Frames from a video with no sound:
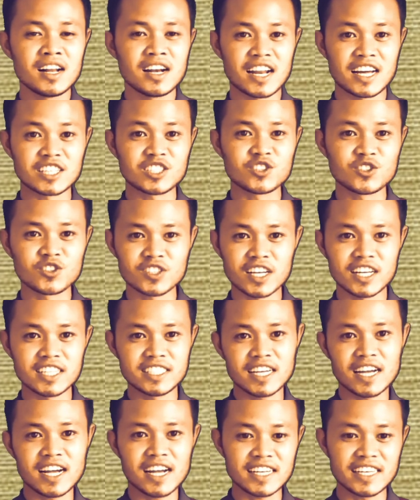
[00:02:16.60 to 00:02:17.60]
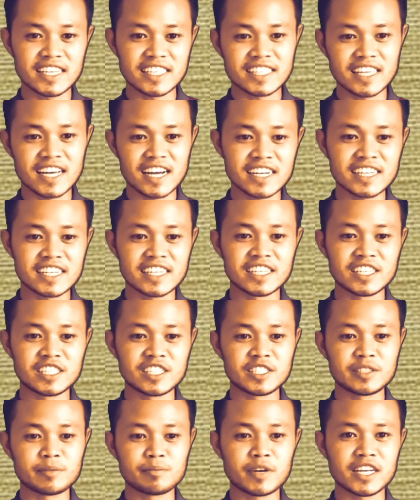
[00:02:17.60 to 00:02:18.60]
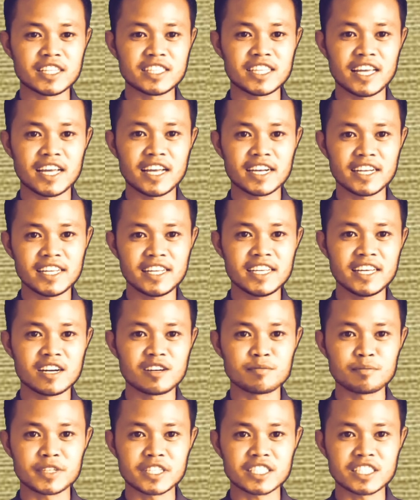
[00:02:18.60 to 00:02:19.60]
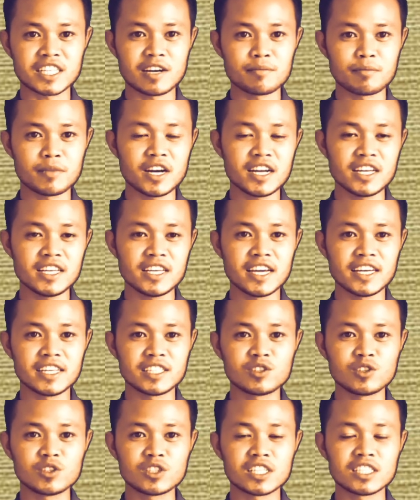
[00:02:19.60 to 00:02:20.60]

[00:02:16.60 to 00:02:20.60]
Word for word: Langsung saja kita ke materi yang pertama yaitu